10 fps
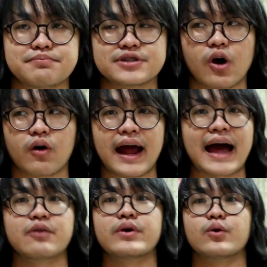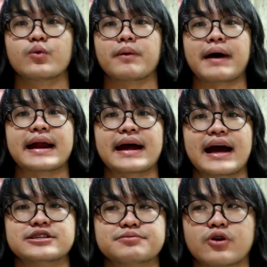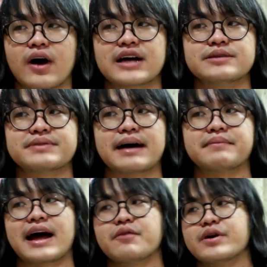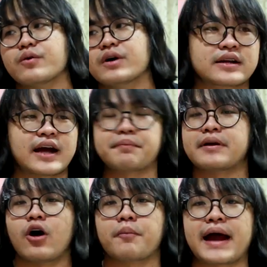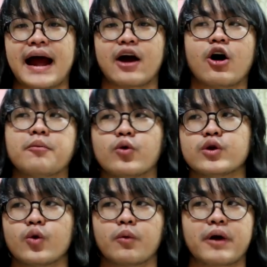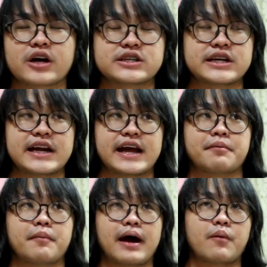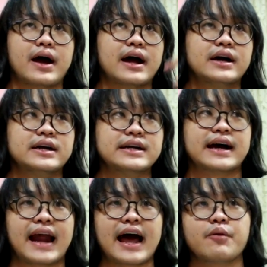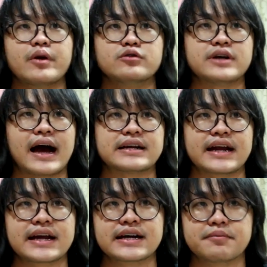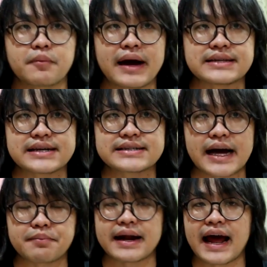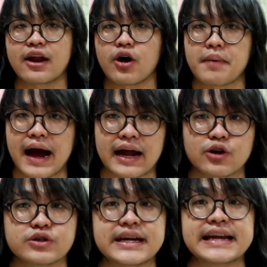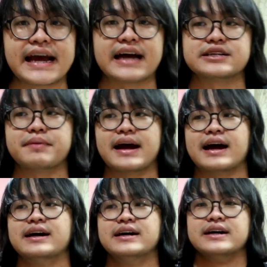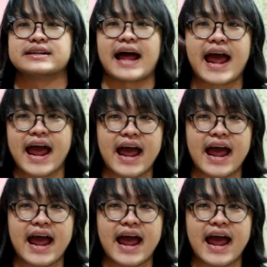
52 ล้านวิว ประมาณเนี้ยบสามล้านวิว ถ้าไปลองไปหาข้อมูลดูมันก็จะเฉลี่ยประมาณว่า 1 ล้านวิวอาจจะได้เงินประมาณสัก 3,500 บาทโดยเฉลี่ยใช่ไหมฮะแต่